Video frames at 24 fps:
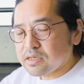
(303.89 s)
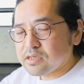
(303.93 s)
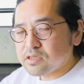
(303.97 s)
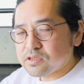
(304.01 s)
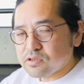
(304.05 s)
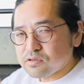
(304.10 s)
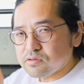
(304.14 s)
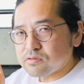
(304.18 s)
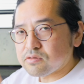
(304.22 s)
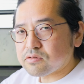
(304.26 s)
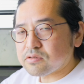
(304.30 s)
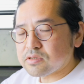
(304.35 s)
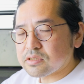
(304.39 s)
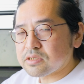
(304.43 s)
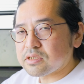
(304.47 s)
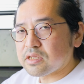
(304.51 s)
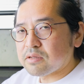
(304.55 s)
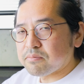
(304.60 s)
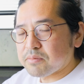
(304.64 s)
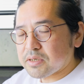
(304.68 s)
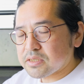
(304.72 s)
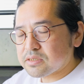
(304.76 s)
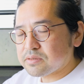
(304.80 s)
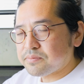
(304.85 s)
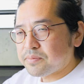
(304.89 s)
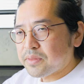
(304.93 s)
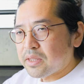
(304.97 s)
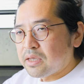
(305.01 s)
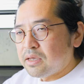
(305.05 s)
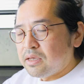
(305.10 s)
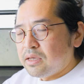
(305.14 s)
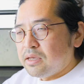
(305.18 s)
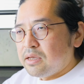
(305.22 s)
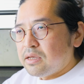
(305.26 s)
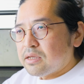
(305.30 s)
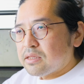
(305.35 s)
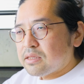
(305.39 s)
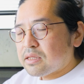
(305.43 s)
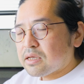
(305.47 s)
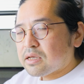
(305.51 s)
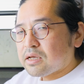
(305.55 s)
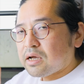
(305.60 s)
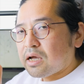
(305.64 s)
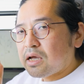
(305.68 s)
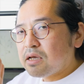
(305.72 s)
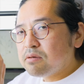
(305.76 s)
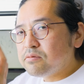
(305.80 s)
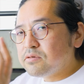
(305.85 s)
で収録していますで
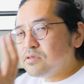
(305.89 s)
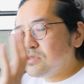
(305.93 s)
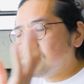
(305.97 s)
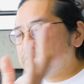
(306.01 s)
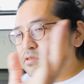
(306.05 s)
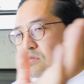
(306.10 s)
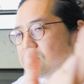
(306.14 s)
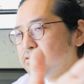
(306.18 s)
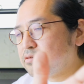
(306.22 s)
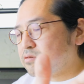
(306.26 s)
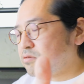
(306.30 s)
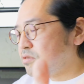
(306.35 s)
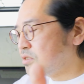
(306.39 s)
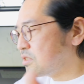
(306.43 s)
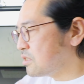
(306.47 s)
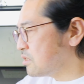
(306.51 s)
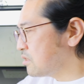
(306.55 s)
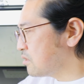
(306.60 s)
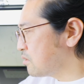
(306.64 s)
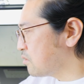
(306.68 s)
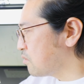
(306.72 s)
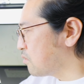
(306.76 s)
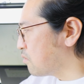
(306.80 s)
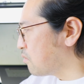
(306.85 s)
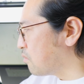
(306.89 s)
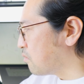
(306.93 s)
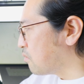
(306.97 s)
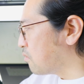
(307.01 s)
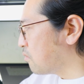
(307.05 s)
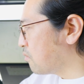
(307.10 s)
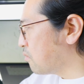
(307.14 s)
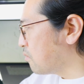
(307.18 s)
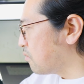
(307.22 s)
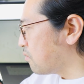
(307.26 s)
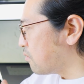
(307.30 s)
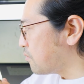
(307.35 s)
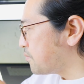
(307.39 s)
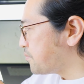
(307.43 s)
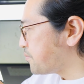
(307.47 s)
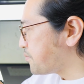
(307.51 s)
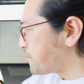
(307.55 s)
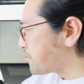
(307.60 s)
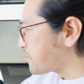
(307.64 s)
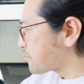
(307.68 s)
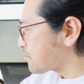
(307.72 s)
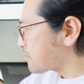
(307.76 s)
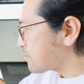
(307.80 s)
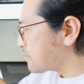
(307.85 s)
外部出力信号を
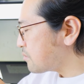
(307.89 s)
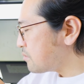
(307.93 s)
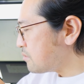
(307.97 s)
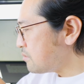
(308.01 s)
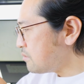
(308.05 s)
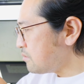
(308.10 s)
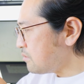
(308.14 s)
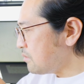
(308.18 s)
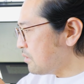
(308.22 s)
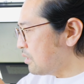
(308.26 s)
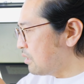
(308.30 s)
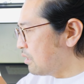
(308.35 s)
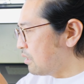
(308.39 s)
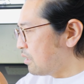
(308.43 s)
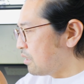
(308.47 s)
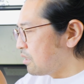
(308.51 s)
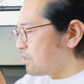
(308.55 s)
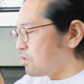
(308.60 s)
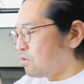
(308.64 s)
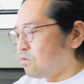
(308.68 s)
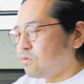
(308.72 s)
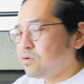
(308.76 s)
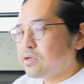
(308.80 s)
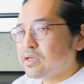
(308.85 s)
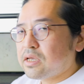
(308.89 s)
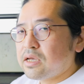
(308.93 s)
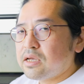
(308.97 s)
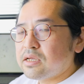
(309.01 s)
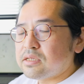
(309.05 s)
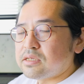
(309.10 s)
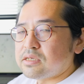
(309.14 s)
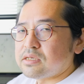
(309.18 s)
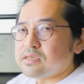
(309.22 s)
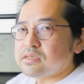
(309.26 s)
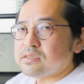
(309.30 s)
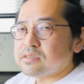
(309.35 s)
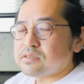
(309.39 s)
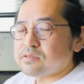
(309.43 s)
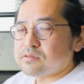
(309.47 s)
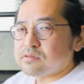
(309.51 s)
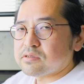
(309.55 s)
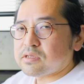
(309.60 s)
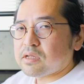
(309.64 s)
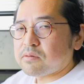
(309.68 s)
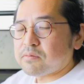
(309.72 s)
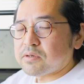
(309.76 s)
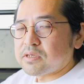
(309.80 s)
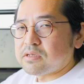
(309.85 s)
4K にす
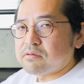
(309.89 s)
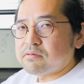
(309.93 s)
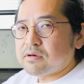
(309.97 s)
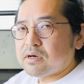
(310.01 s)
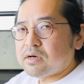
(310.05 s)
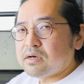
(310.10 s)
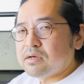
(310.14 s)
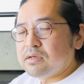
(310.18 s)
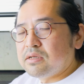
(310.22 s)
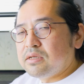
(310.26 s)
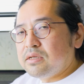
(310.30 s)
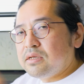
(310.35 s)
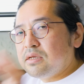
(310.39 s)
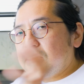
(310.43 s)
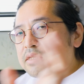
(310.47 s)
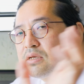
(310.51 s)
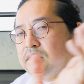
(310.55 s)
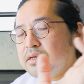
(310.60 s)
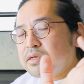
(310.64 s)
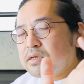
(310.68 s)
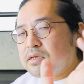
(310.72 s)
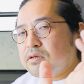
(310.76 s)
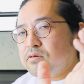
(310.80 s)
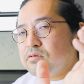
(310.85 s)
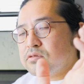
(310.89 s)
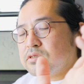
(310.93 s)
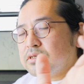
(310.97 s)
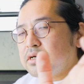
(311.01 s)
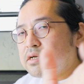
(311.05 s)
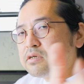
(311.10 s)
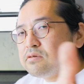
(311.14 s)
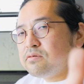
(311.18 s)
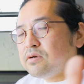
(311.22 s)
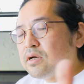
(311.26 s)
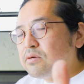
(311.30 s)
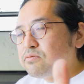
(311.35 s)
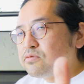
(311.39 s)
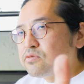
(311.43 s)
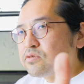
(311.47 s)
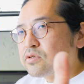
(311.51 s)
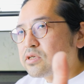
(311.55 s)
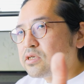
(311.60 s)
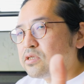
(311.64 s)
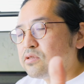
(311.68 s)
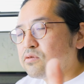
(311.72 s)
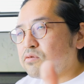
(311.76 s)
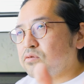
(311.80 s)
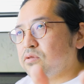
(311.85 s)
るためには EOSR5 の
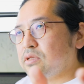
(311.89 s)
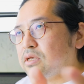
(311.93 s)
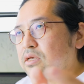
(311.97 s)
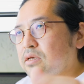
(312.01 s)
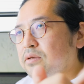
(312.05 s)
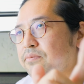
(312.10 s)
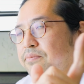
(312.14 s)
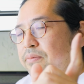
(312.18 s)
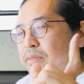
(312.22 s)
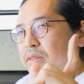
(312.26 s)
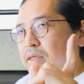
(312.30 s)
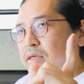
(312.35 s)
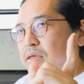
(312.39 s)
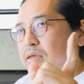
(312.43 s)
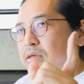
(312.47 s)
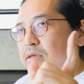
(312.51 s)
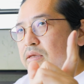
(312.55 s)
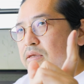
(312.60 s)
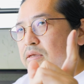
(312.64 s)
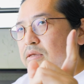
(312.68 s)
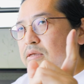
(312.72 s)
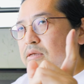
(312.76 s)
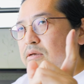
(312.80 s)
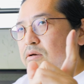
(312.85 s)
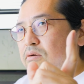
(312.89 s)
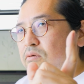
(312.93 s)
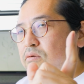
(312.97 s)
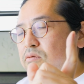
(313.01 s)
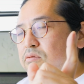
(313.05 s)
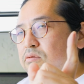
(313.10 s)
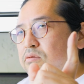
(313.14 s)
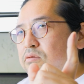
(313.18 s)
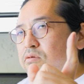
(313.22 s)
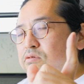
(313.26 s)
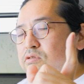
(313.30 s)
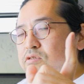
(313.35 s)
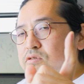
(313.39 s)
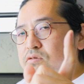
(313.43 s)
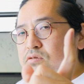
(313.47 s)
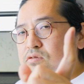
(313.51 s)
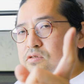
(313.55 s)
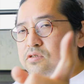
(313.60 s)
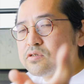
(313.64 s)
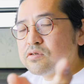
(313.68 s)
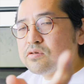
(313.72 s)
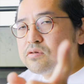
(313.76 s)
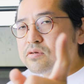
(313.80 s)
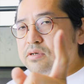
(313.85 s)
機能で、えー、温度
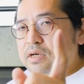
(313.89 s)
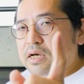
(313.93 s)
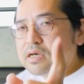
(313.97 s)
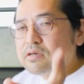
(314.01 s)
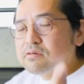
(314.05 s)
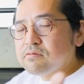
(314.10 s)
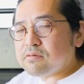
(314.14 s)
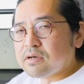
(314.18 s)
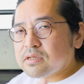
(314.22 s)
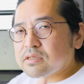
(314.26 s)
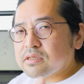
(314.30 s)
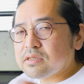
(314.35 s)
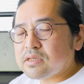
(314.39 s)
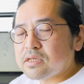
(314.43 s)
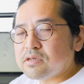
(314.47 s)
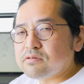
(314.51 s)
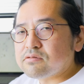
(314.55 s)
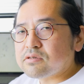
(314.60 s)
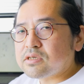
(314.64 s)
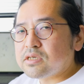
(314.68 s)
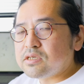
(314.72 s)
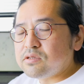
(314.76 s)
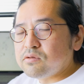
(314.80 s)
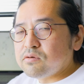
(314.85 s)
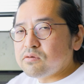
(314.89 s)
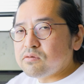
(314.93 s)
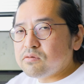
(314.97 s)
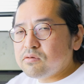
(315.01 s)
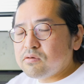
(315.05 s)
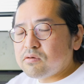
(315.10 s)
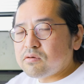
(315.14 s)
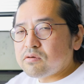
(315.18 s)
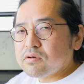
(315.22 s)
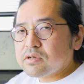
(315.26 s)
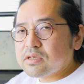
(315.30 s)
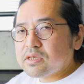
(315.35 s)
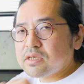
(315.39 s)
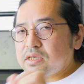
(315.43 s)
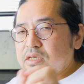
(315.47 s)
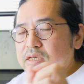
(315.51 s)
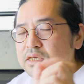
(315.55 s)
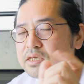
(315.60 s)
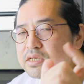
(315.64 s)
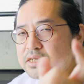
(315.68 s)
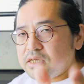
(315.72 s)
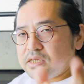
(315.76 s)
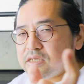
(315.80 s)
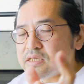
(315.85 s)
上昇緩和っていう機能を
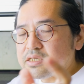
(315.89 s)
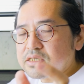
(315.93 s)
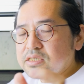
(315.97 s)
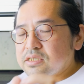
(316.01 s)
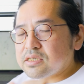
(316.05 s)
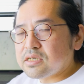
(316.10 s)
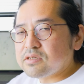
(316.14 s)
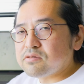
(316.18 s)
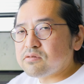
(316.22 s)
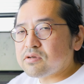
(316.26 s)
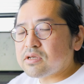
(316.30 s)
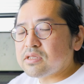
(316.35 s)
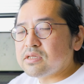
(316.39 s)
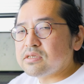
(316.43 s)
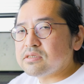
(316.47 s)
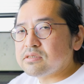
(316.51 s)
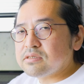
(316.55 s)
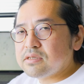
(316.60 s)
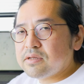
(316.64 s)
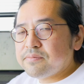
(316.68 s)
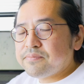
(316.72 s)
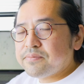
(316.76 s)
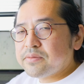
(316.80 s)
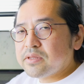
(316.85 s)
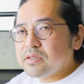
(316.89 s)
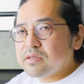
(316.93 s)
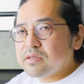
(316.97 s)
キリにしないといけないですね